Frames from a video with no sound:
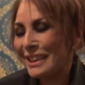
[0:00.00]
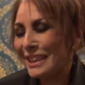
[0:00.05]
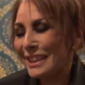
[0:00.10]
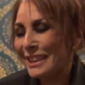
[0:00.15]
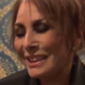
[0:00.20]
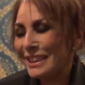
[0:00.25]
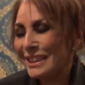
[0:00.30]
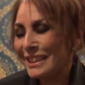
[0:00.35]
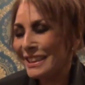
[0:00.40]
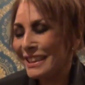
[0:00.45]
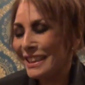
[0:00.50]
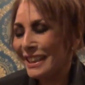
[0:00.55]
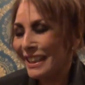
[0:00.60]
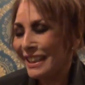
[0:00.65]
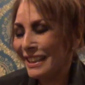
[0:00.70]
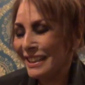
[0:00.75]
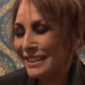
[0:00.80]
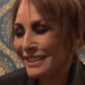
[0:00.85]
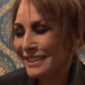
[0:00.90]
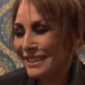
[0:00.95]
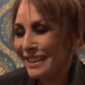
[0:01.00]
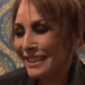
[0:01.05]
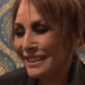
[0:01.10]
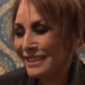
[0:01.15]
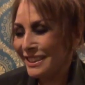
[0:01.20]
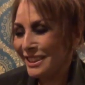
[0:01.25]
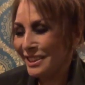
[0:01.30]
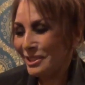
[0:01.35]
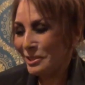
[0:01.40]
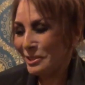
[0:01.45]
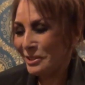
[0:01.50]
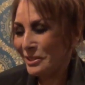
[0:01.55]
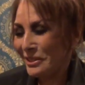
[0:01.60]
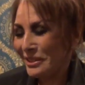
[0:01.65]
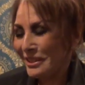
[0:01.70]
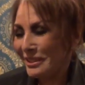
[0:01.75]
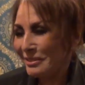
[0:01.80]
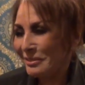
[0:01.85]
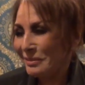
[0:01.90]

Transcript: يعني عاجزة عن يعني الشكر